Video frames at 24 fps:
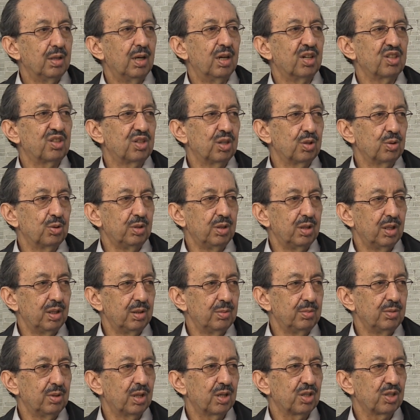aşağıda
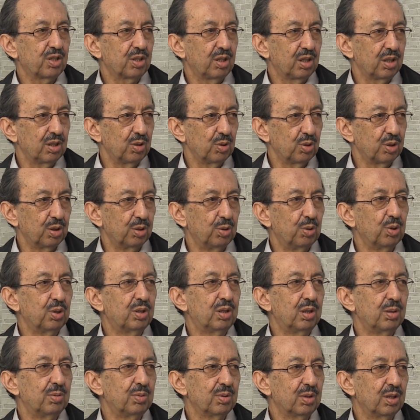inelim yarısı kadar olsaydı,
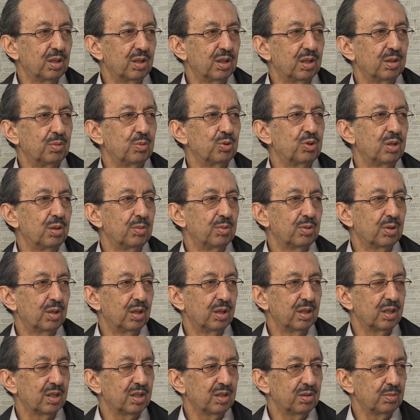dörtte bir kadar, üçte bir
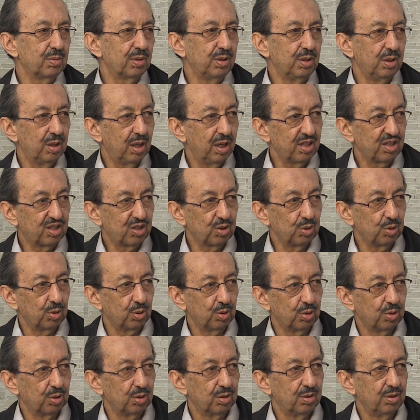kadar, o nihayetsiz
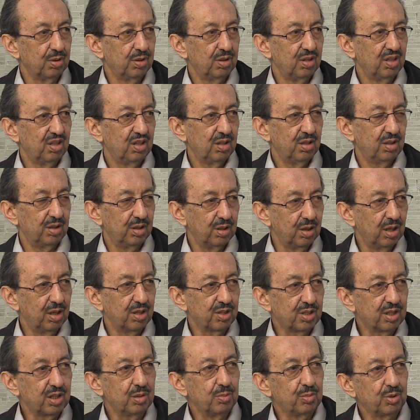oldu.
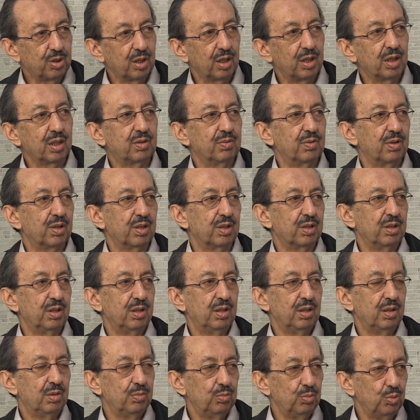Nihayetsiz imkanat var.
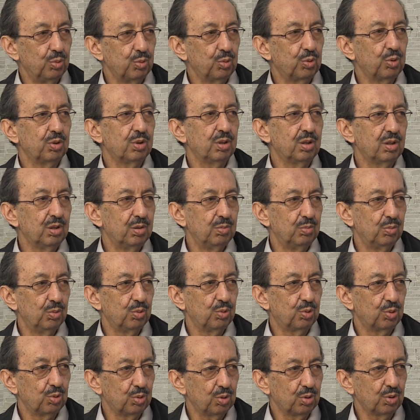Mümkündür ki,
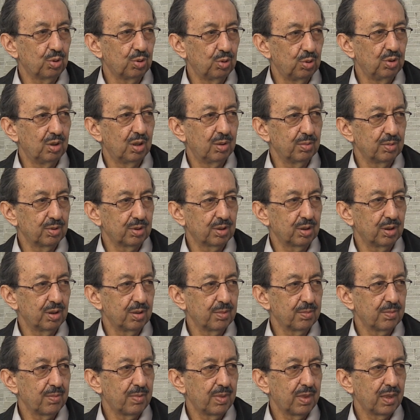mümkündür ki dünyamız
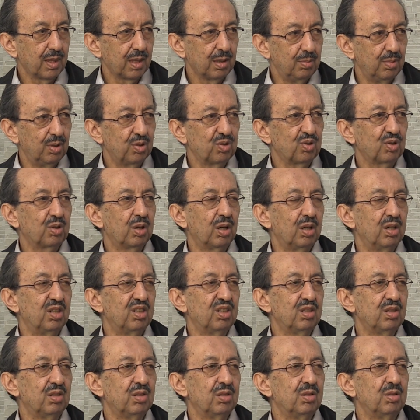mevcut
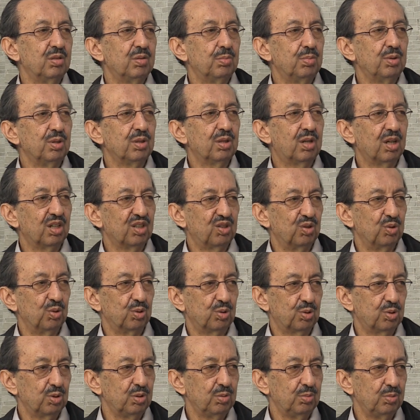halinin bin katı
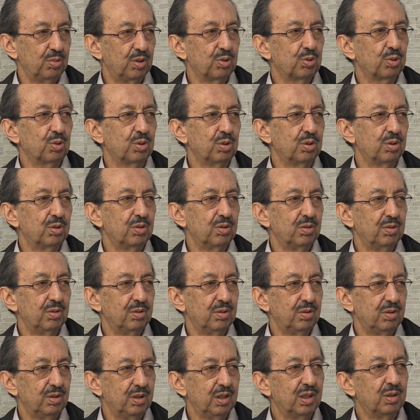olsun, mevcut,
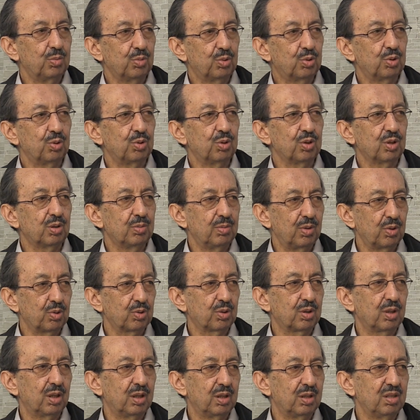yine mümkündür ki
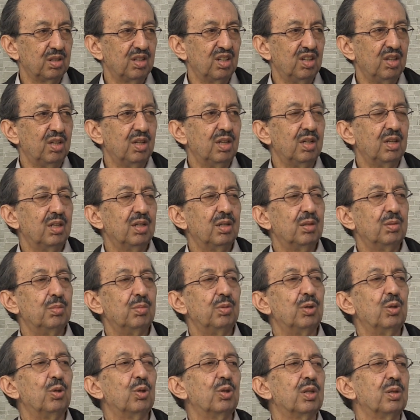mevcut halinin
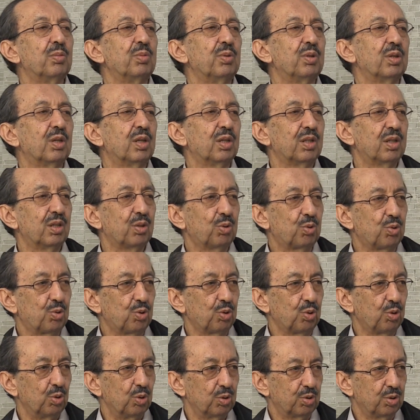milyonda biri kadar
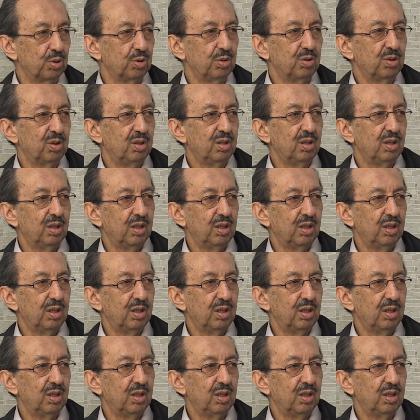küçük olsun.